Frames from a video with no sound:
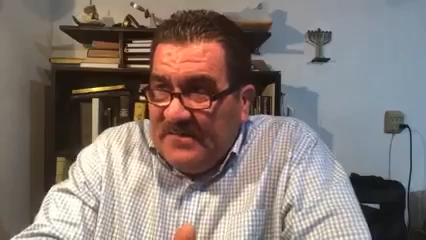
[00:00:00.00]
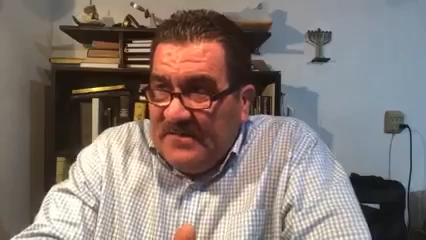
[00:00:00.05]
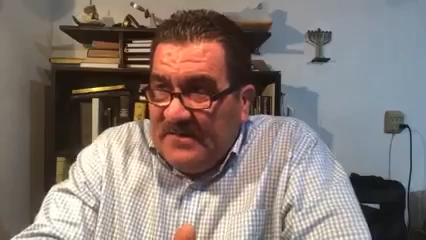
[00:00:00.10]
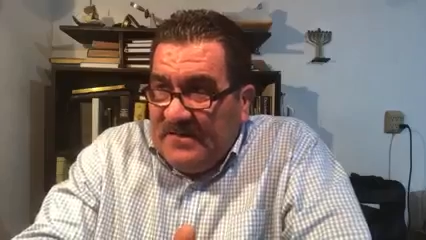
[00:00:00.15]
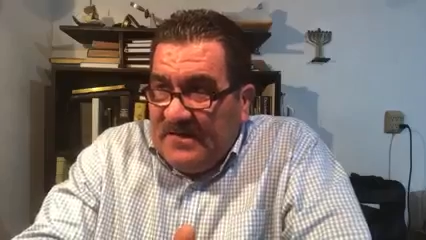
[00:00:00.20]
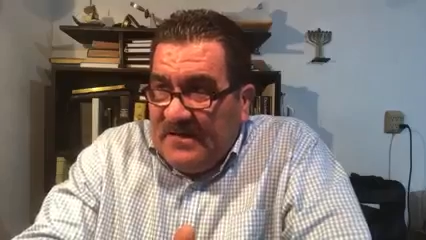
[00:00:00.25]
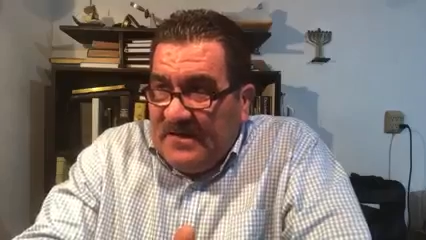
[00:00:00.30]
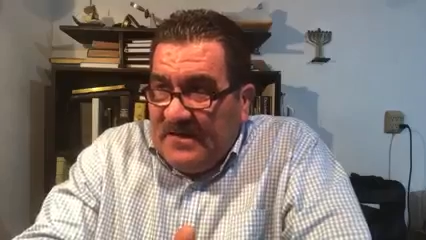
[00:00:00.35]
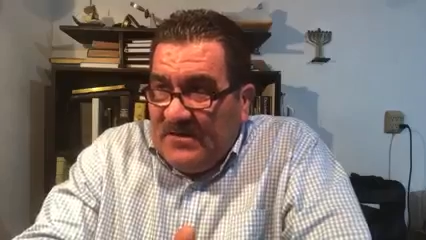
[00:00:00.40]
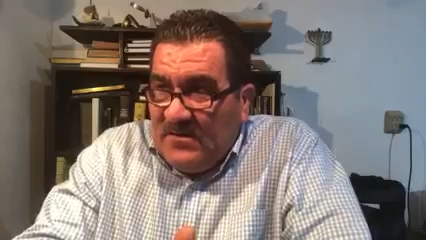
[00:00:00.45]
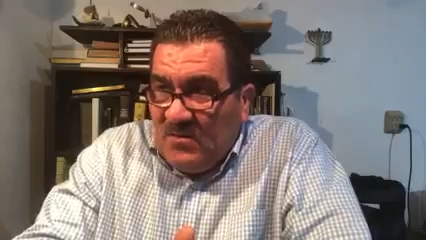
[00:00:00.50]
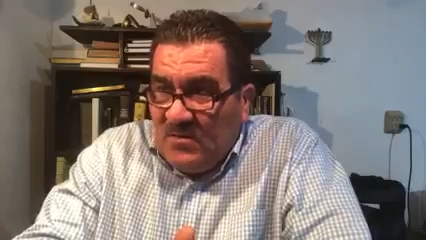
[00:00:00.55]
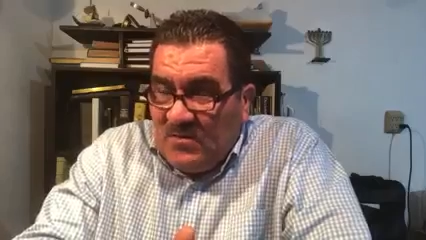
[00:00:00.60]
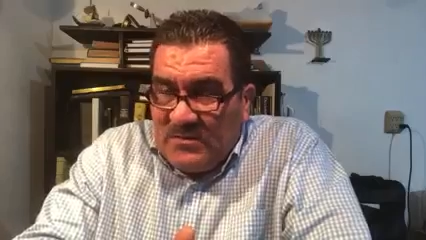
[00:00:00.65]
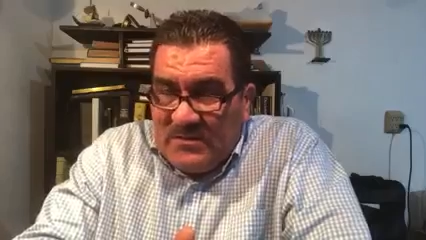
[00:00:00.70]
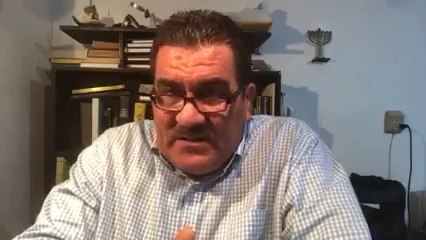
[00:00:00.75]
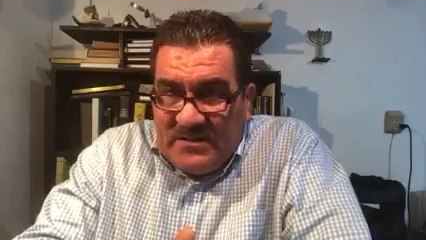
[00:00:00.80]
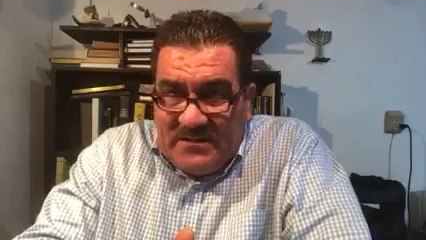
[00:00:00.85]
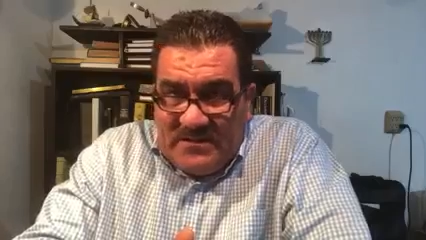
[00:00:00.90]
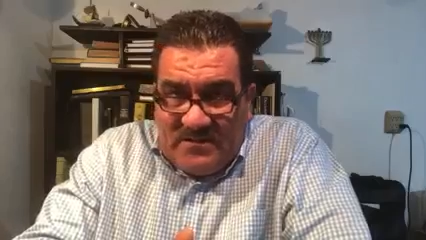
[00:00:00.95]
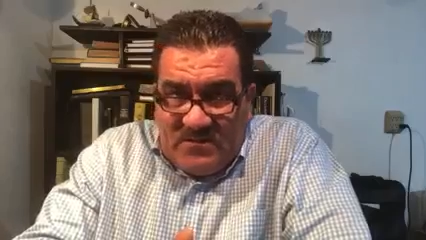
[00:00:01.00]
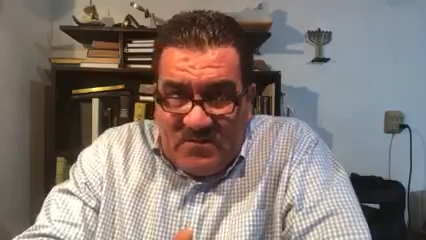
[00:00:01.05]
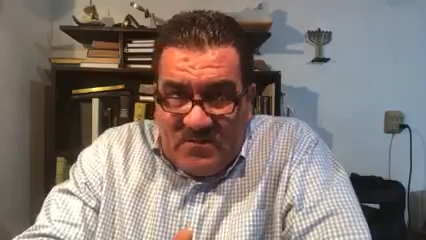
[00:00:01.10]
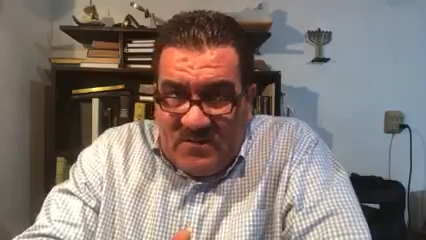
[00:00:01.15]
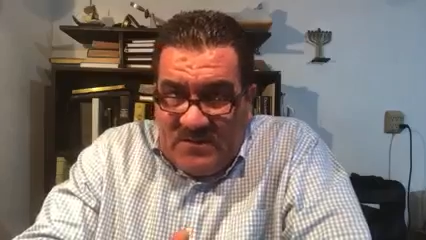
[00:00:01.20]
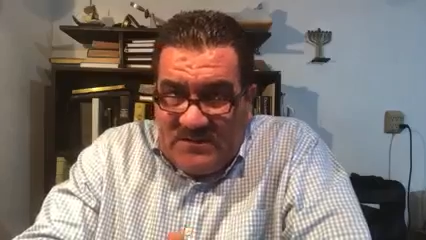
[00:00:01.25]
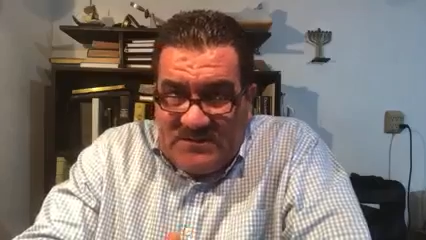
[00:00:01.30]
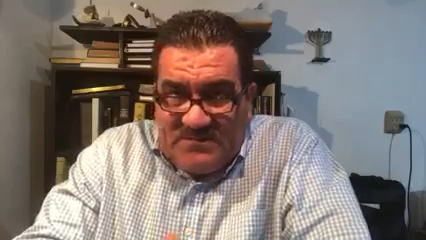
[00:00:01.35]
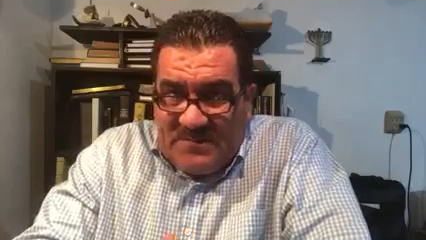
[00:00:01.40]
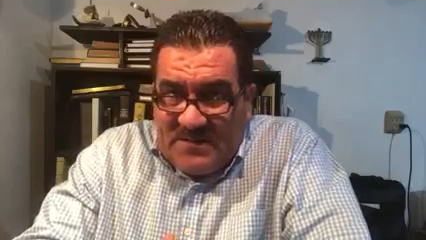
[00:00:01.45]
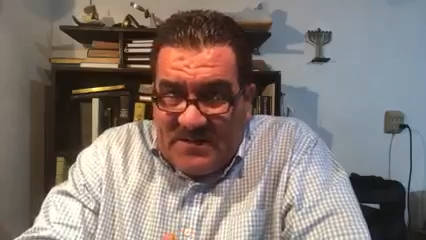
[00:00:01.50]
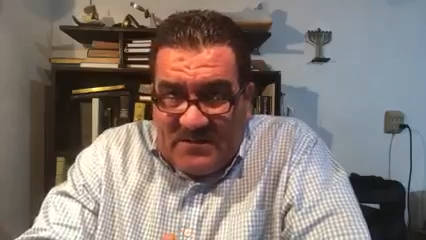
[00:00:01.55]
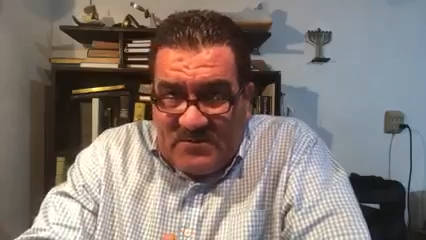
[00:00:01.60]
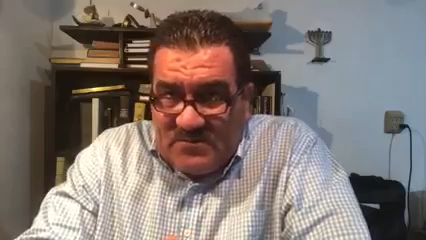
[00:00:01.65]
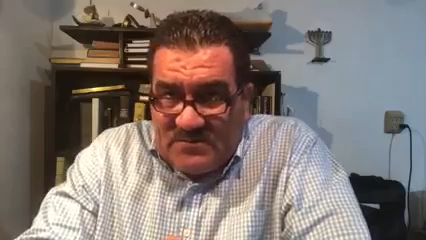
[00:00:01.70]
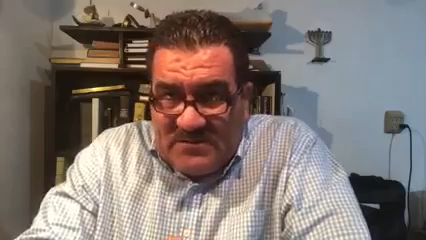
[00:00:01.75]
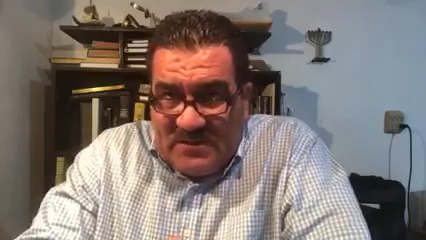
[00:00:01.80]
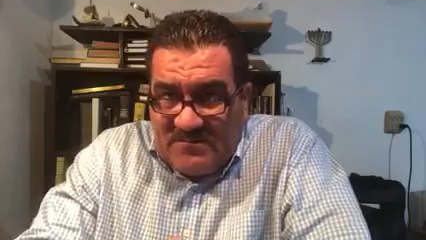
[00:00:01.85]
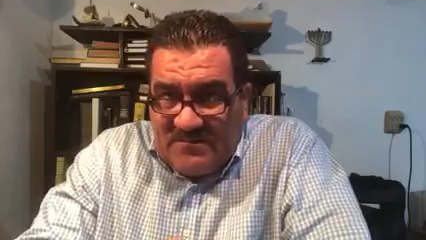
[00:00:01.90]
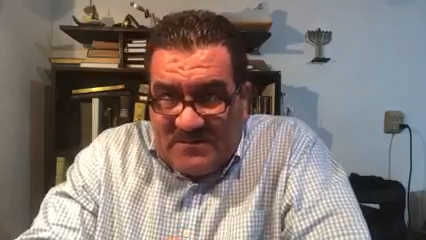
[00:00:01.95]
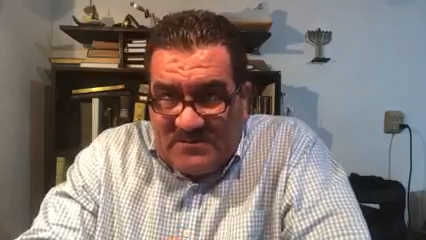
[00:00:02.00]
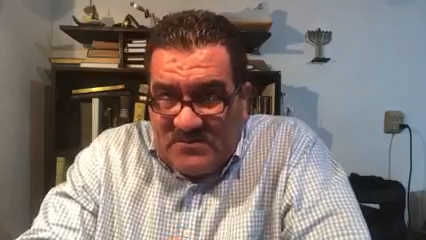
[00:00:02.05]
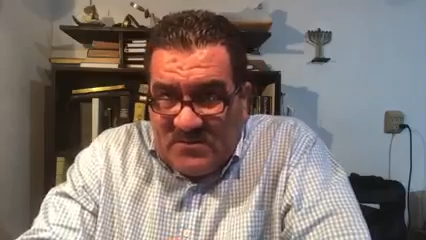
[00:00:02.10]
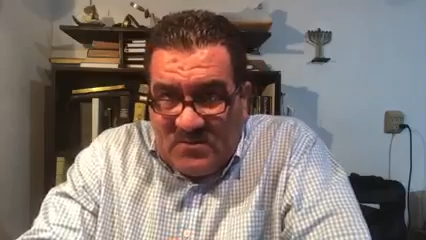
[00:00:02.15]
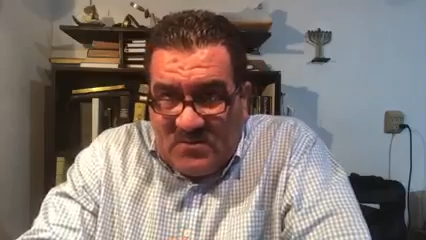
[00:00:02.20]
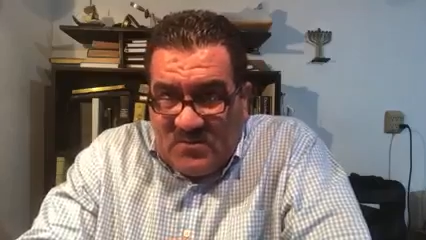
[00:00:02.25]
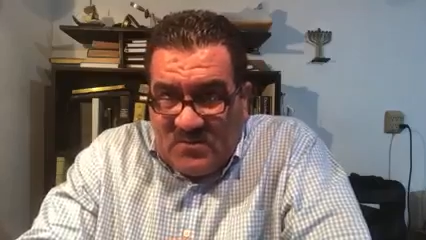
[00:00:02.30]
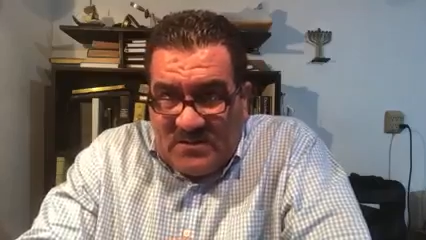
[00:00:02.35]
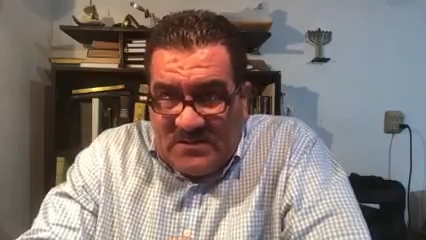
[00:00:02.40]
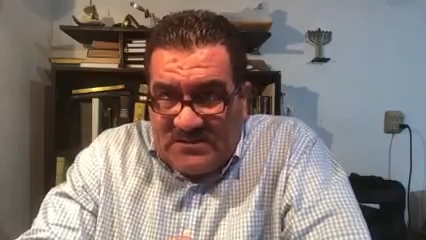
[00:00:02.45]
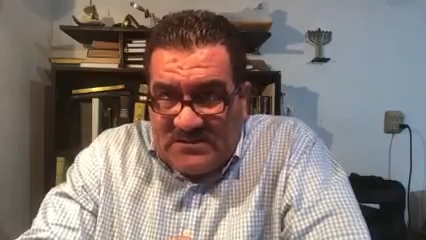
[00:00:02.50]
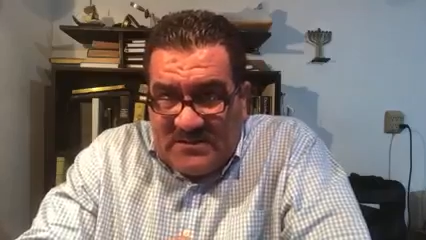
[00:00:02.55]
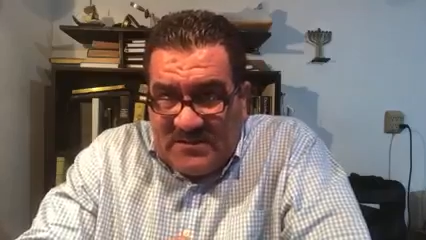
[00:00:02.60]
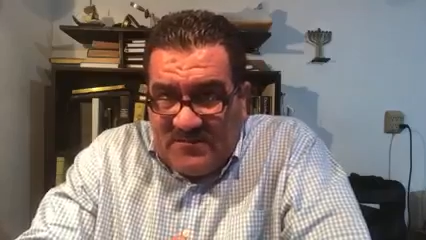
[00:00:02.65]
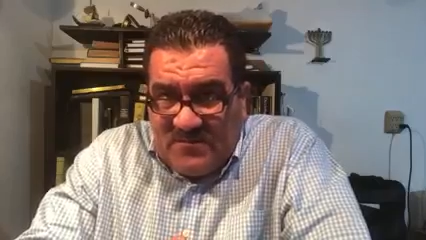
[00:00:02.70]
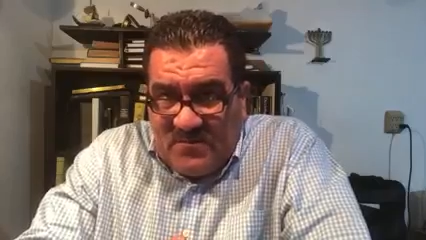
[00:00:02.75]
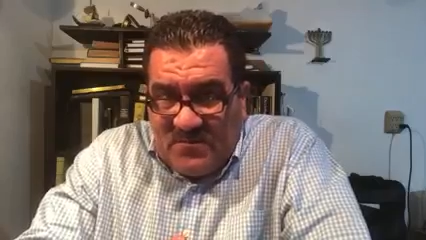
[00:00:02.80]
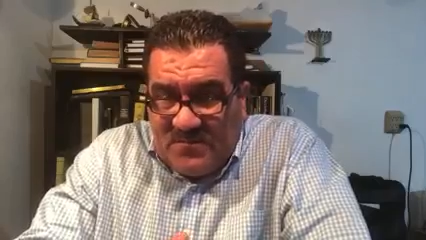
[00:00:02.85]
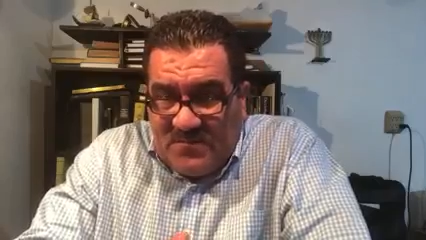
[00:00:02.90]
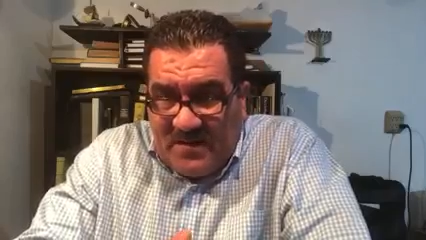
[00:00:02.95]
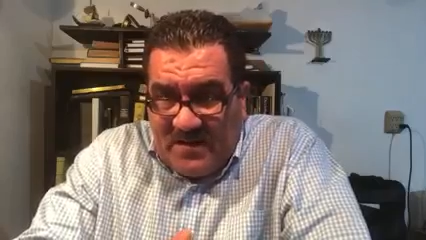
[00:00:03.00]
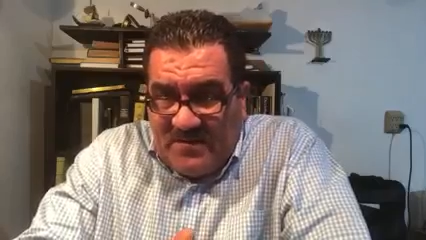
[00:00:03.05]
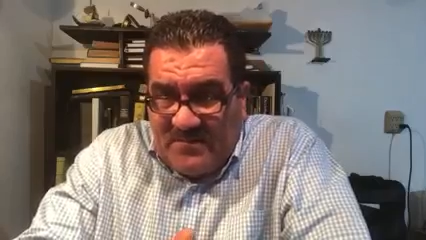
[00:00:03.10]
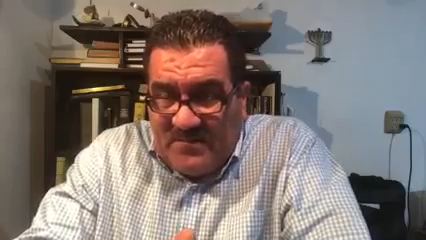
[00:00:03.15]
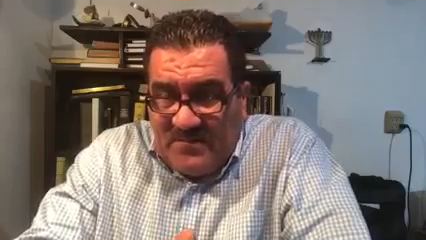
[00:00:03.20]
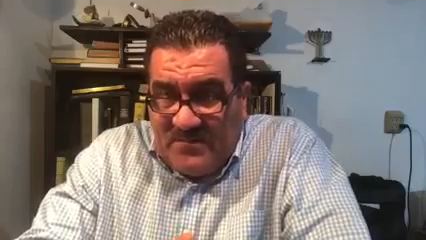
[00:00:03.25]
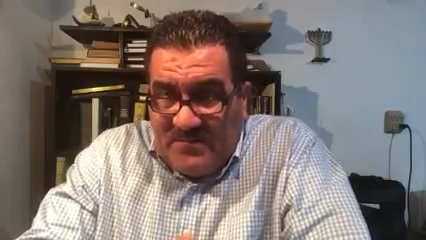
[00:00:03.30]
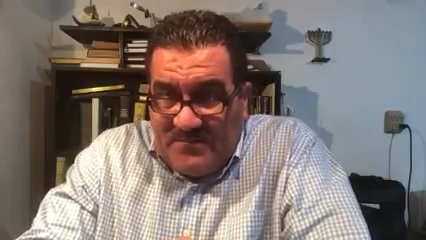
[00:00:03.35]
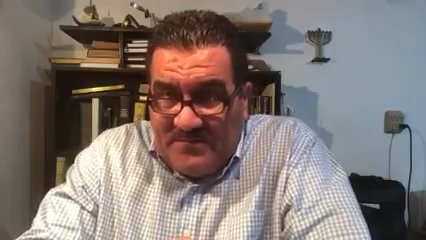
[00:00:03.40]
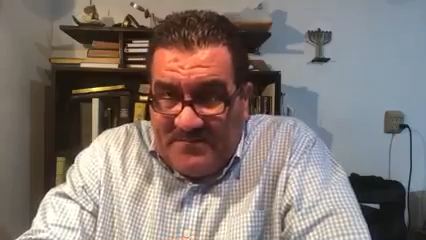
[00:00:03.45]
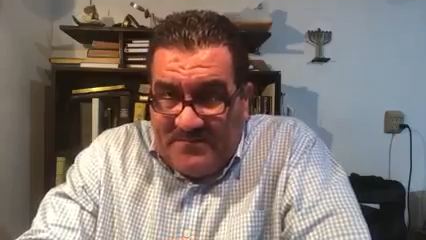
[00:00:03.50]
que no, te, no es para tu salvación lo que escribió Pablo,